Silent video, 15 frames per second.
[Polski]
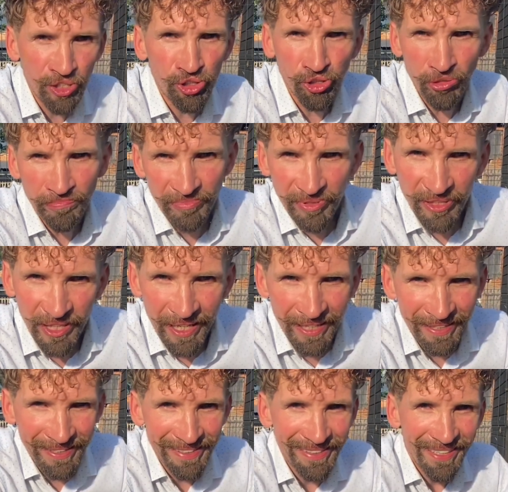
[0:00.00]
szumnie
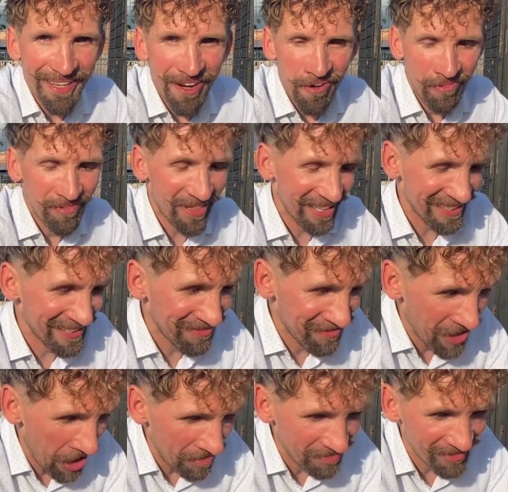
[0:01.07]
u nas w
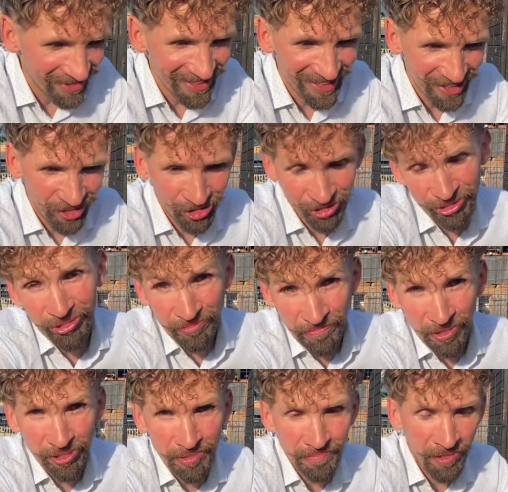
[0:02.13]
domu niż, niż
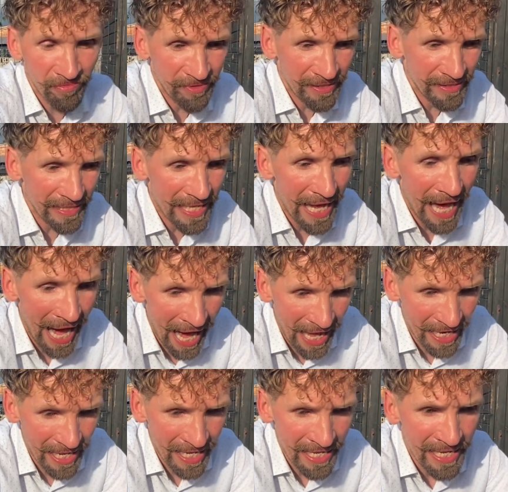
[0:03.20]
może powinny,
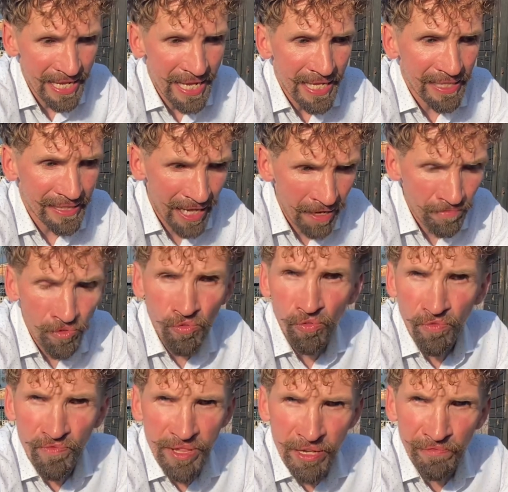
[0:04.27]
ale tam
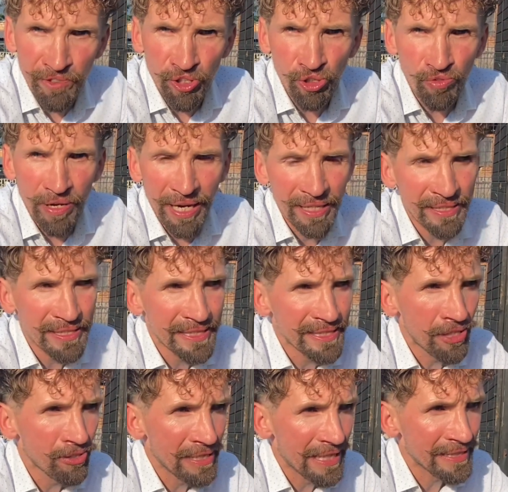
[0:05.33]
głównie wyszła
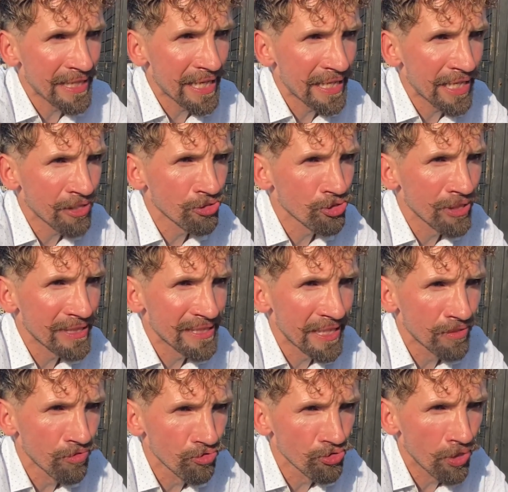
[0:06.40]
historia taka, że za
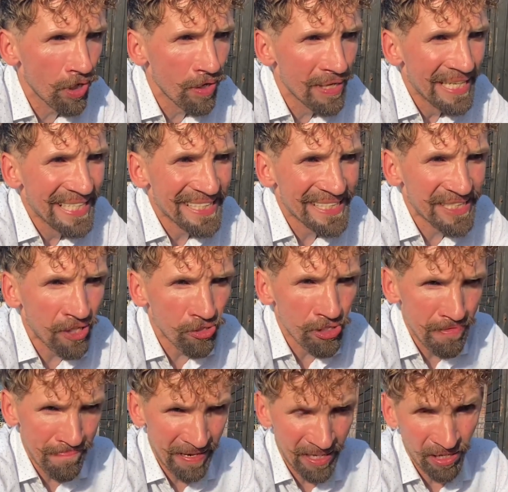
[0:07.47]
dużo
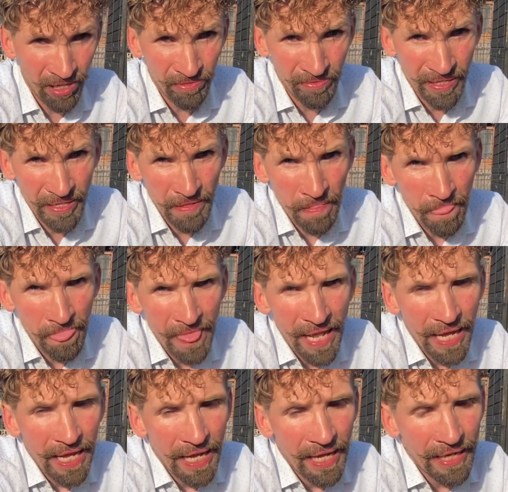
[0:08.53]
soli teklowej
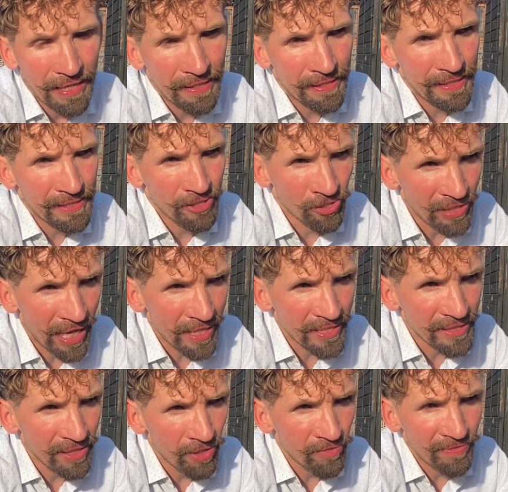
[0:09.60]
e,
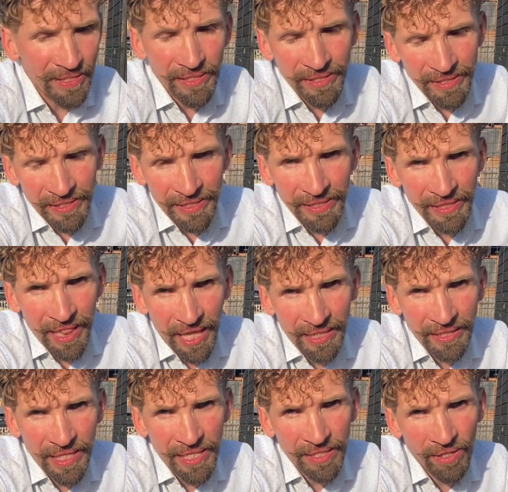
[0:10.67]
dodali do wędliny,
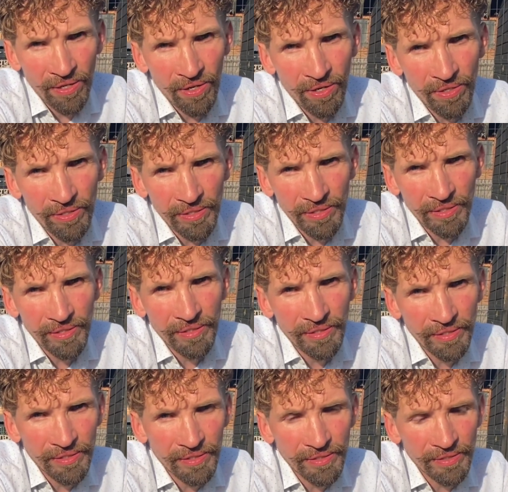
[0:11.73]
dlatego,
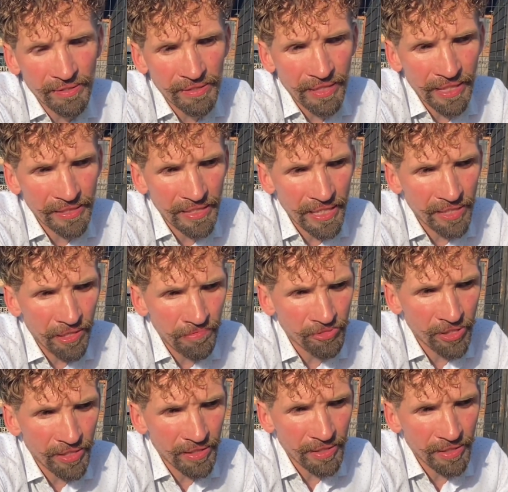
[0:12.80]
e, dlatego... Prze